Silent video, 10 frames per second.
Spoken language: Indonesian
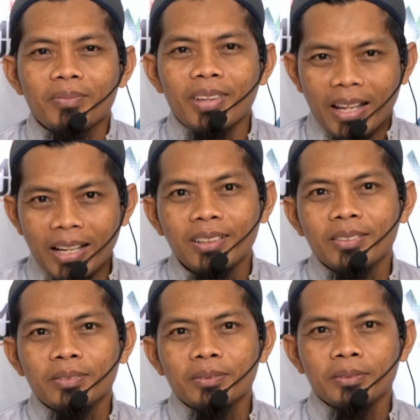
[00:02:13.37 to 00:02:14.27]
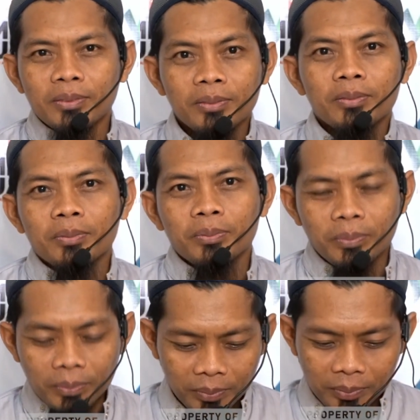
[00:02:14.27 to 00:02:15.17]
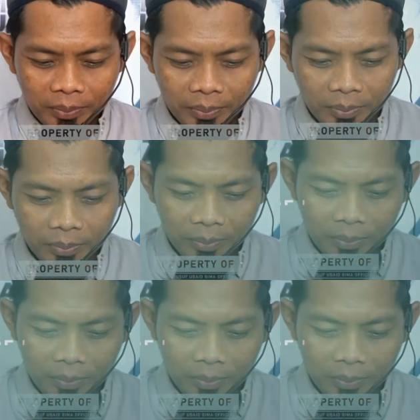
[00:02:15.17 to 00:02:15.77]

Ya kan? Hmm. Jangan lupa